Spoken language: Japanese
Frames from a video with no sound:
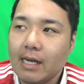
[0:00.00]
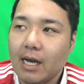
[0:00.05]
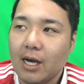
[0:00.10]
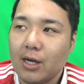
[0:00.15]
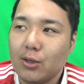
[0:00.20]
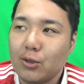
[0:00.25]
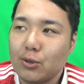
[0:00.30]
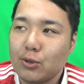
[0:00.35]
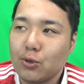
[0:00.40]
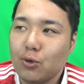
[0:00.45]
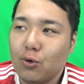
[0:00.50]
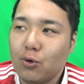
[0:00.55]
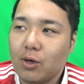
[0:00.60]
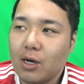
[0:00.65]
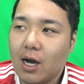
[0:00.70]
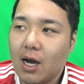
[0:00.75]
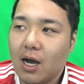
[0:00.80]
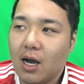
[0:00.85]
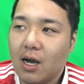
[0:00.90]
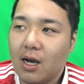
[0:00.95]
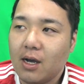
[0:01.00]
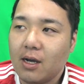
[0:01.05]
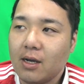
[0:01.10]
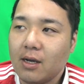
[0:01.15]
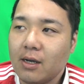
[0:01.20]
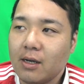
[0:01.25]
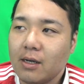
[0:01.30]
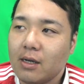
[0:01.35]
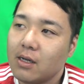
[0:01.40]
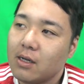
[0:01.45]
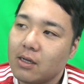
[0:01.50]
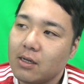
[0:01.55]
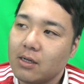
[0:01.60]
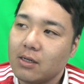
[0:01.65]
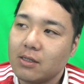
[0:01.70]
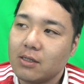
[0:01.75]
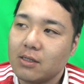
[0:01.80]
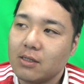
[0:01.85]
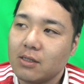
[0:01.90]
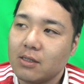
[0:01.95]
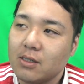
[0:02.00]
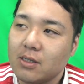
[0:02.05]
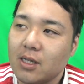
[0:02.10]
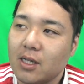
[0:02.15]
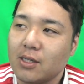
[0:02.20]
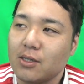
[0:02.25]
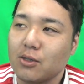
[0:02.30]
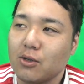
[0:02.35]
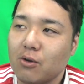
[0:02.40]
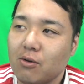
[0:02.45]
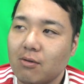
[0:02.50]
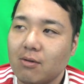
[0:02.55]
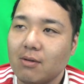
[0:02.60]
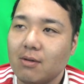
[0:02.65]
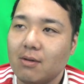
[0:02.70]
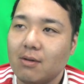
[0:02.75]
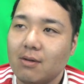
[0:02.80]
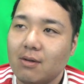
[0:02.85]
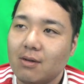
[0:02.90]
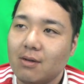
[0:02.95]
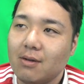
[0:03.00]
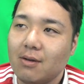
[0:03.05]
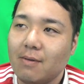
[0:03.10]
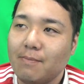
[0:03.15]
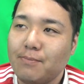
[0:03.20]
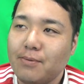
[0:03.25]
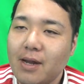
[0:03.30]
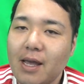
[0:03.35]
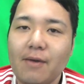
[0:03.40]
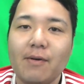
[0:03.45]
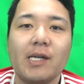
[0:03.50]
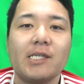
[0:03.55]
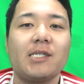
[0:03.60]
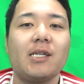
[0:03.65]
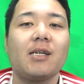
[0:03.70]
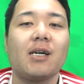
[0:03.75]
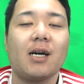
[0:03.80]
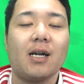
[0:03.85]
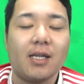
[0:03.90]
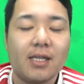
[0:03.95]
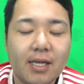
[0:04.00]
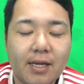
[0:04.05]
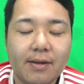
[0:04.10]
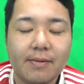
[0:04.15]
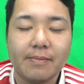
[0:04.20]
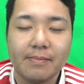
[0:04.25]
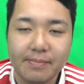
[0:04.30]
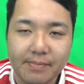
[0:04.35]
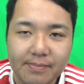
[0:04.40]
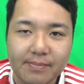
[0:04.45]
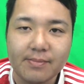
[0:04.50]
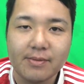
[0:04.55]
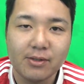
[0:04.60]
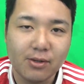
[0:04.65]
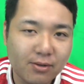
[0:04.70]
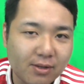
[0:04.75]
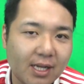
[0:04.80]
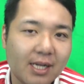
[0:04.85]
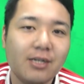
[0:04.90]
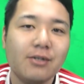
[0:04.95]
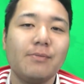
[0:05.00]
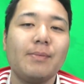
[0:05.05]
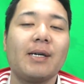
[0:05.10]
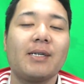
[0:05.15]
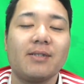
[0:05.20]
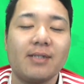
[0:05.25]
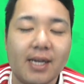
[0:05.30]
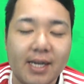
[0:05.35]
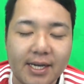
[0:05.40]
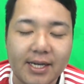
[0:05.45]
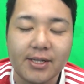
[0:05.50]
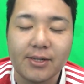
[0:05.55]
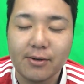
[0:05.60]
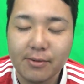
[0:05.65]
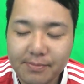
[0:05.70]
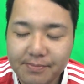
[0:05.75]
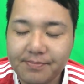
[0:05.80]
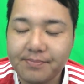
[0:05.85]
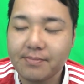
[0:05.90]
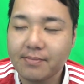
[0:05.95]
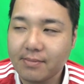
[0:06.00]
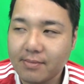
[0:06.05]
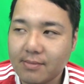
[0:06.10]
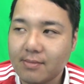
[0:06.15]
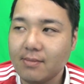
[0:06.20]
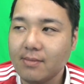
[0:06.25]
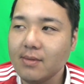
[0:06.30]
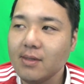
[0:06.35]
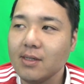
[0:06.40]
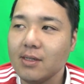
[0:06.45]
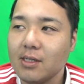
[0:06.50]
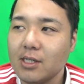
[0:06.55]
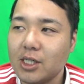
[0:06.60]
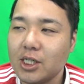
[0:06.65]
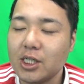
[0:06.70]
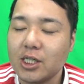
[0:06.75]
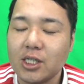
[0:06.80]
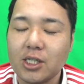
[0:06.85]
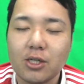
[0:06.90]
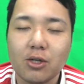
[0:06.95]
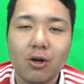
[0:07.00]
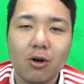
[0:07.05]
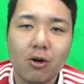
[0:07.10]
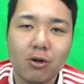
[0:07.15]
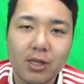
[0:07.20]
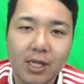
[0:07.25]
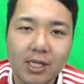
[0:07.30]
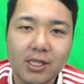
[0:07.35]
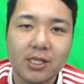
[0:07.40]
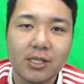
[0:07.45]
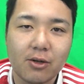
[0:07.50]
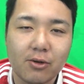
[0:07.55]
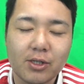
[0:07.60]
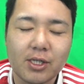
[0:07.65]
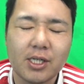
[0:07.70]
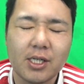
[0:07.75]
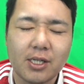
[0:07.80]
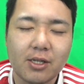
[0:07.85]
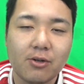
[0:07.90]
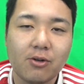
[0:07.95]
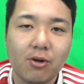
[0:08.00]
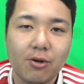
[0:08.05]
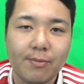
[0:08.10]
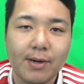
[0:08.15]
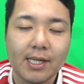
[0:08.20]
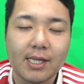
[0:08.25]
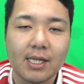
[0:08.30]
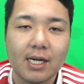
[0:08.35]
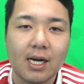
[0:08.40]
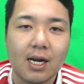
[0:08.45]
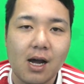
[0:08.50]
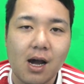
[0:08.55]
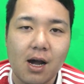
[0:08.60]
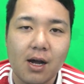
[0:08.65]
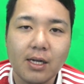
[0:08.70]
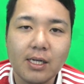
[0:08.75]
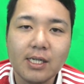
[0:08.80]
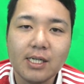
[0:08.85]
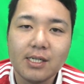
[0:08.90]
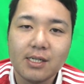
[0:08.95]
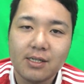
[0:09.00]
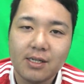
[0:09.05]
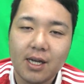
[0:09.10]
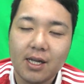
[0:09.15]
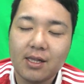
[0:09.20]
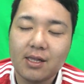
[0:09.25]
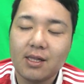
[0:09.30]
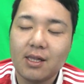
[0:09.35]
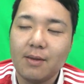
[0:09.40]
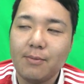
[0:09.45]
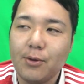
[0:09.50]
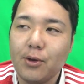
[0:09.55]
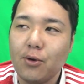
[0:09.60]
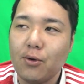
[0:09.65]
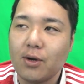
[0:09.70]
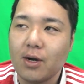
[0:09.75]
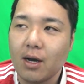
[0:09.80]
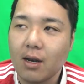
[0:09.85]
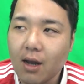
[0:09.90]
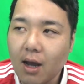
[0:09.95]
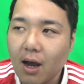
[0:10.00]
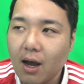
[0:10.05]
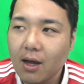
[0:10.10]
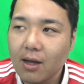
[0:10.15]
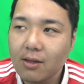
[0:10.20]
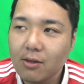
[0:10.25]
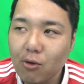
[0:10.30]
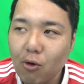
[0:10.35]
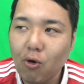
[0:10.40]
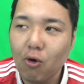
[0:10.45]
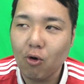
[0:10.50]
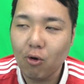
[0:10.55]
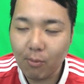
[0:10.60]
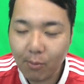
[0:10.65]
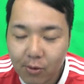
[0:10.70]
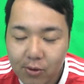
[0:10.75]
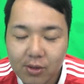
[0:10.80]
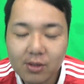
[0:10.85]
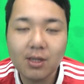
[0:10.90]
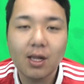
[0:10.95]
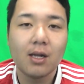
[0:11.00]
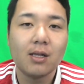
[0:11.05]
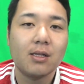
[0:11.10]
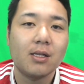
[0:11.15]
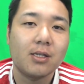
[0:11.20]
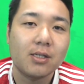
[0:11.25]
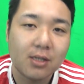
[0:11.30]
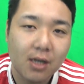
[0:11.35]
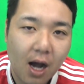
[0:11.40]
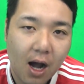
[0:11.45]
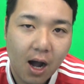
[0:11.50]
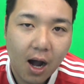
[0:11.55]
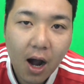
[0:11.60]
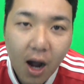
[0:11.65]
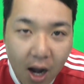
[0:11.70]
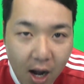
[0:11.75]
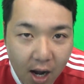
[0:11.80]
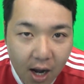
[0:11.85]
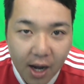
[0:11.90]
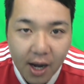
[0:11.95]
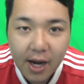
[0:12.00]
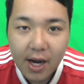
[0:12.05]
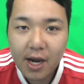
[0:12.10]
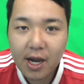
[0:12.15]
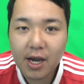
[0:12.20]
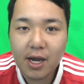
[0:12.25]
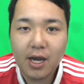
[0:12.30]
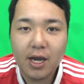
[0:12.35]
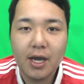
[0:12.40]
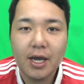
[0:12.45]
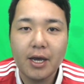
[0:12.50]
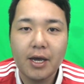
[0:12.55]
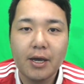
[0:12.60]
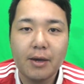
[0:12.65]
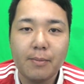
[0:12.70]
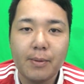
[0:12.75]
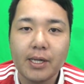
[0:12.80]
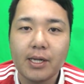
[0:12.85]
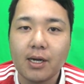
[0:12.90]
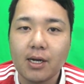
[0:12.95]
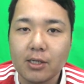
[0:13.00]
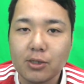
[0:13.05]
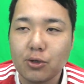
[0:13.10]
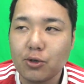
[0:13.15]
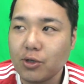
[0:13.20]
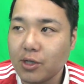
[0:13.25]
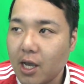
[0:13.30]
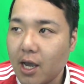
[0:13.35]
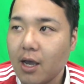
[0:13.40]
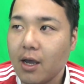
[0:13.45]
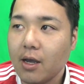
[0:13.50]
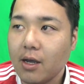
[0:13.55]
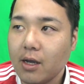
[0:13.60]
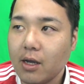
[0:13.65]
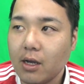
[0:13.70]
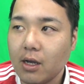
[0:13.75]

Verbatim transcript: あの、動画、なんていうの、プレイはしてたからね。うん、そんなに上手くないけど。実況をね、してほしいという声もあったから、やってみようかな、と思ったんですが、えー、まあなんかそのね、